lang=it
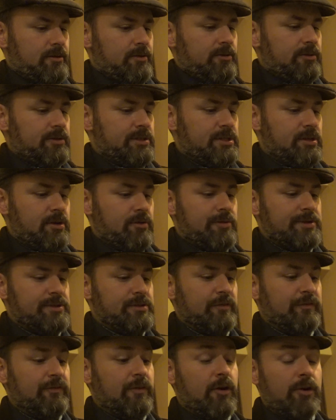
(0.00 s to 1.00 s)
Non so
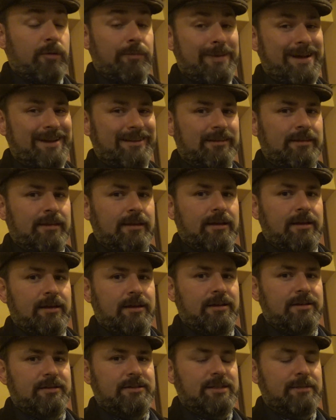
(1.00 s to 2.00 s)
questo format
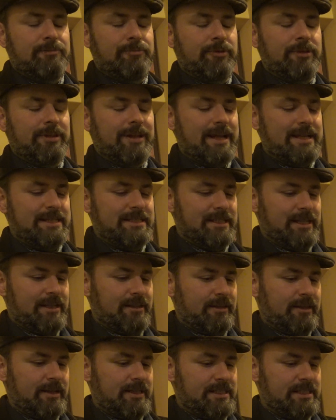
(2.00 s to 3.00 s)
eh, se potrà essere
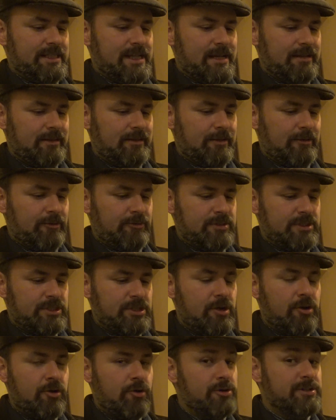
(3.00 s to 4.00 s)
interessante, non
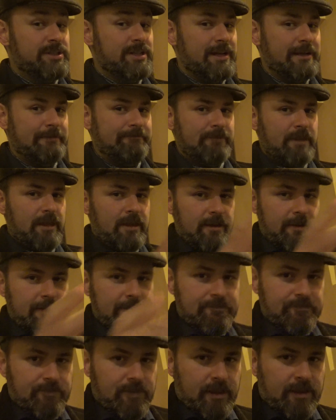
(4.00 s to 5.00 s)
so cosa
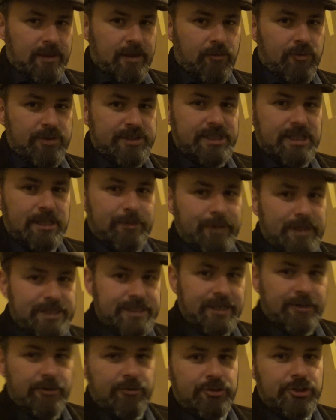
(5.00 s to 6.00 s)
da queste
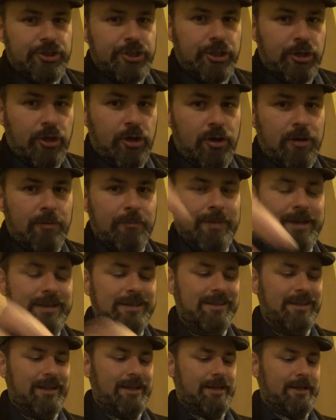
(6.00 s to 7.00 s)
riprese riuscirò a
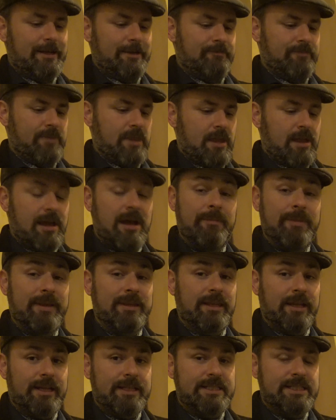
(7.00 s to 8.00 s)
mettere, a
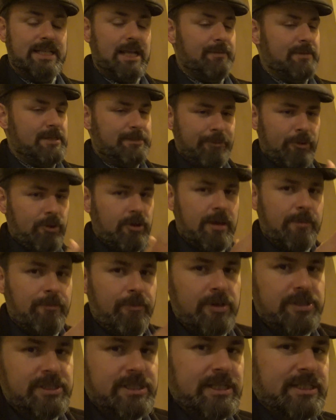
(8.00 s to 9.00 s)
mettere insieme. Spero che
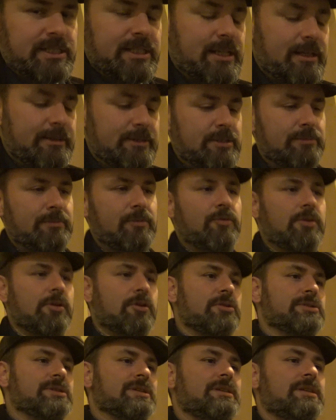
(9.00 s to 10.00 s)
possa essere insomma
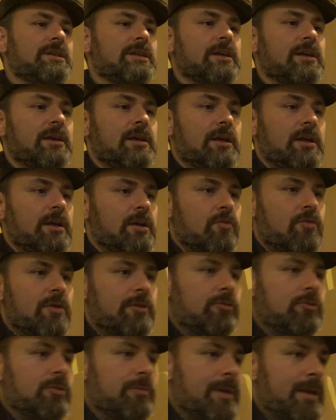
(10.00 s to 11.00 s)
qualcosa di
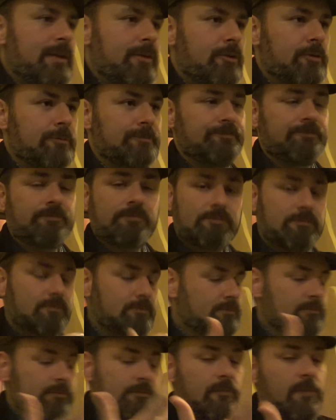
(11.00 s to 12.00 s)
quantomeno
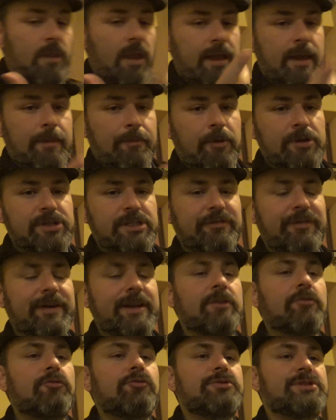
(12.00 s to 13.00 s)
che possa far
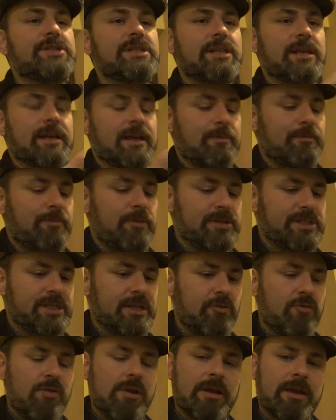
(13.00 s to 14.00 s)
incuriosire, che possa
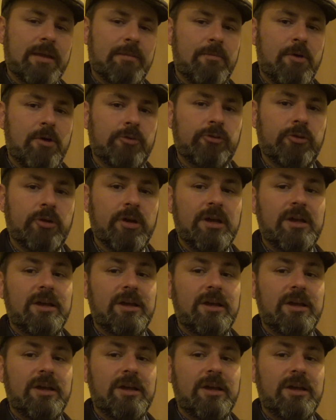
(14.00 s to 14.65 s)
in qualche modo